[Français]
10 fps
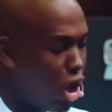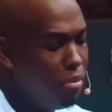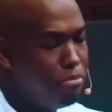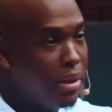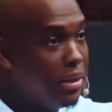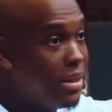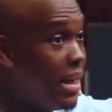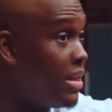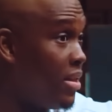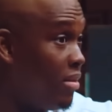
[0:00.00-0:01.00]
ne pouvez pas la
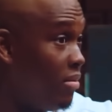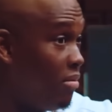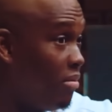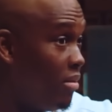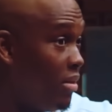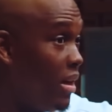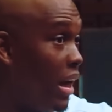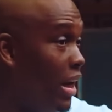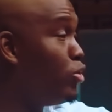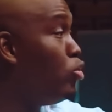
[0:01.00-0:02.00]
construire,
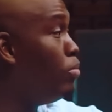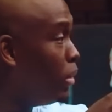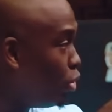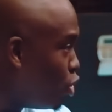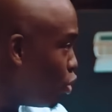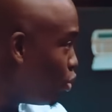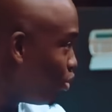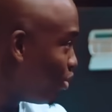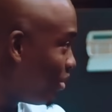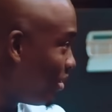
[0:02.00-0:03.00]
à part si vous vous construisez
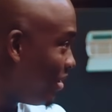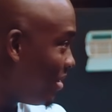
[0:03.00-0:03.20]
vous-même.